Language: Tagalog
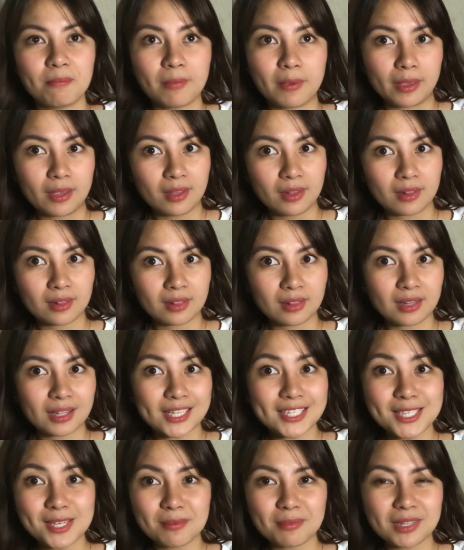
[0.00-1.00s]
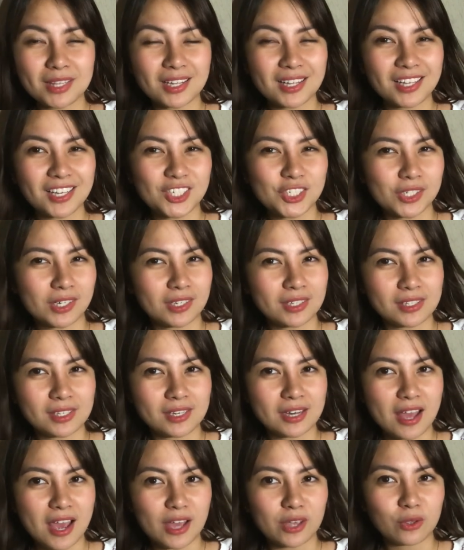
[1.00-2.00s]
paint. Kasi matagal na siyang
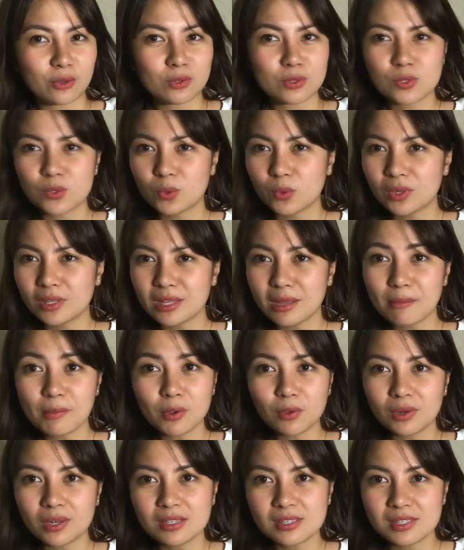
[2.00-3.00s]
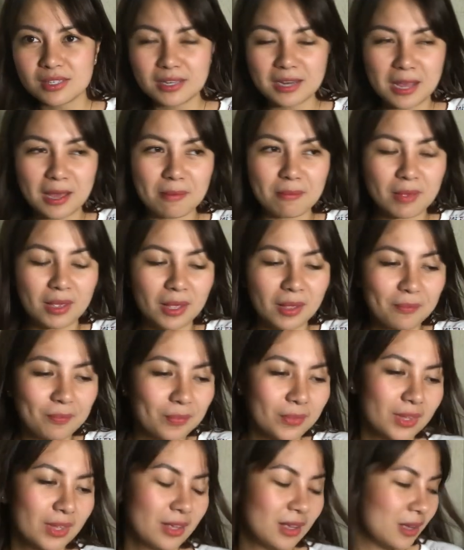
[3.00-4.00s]
hindi naayos. So, ang dami ko nang sinabi.
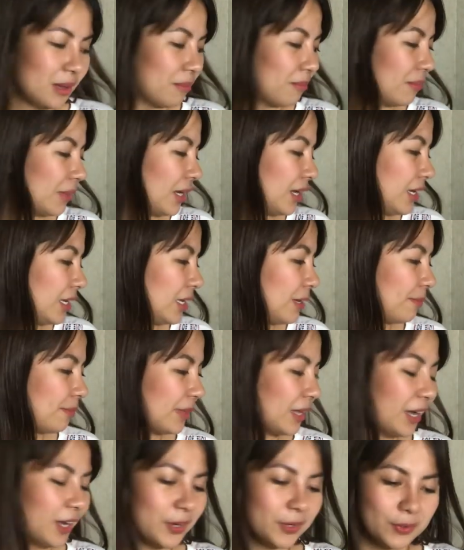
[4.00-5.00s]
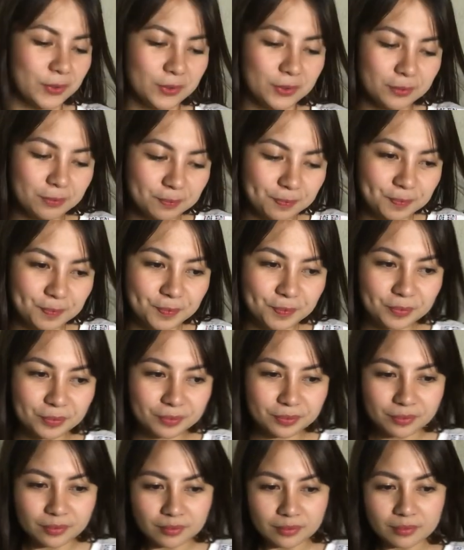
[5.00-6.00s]
May inip na kayo.
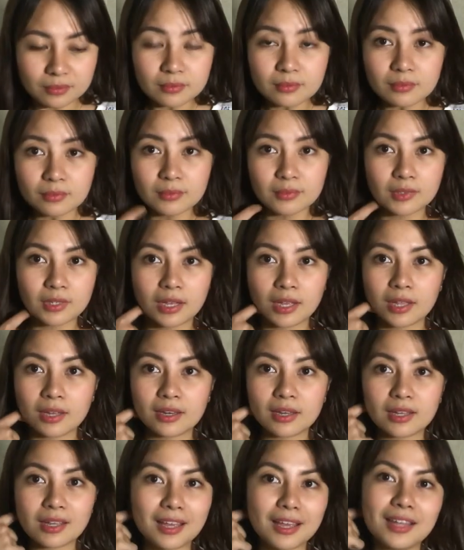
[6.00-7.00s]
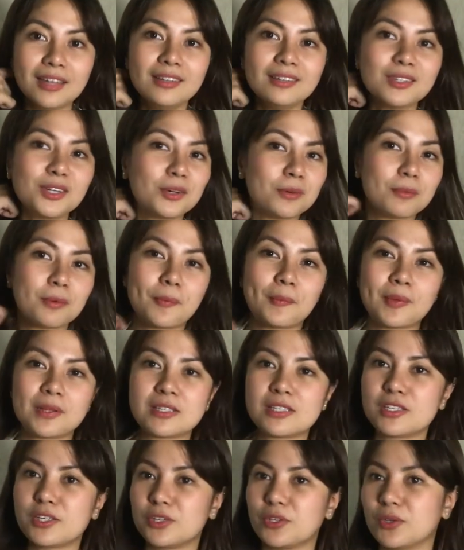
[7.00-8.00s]
And again, kung
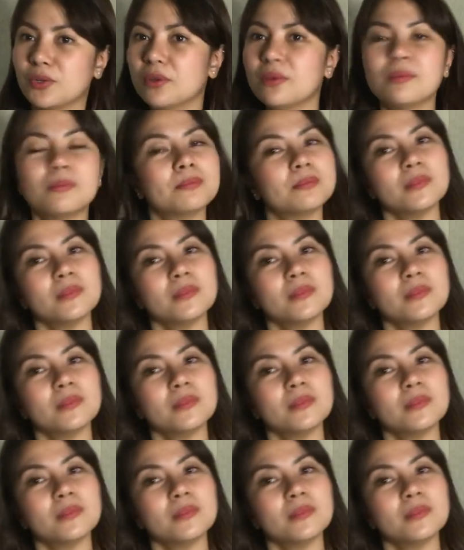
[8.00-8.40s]
papansin nyo,